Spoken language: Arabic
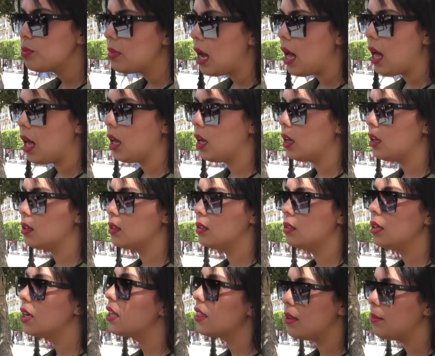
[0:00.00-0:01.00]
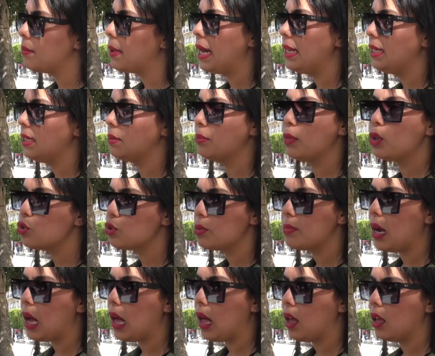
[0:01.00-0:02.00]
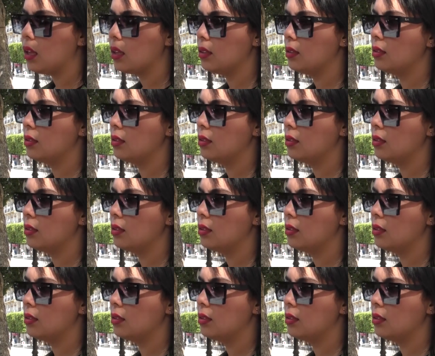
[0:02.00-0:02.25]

معاه يكذب عليه ماهوش معاه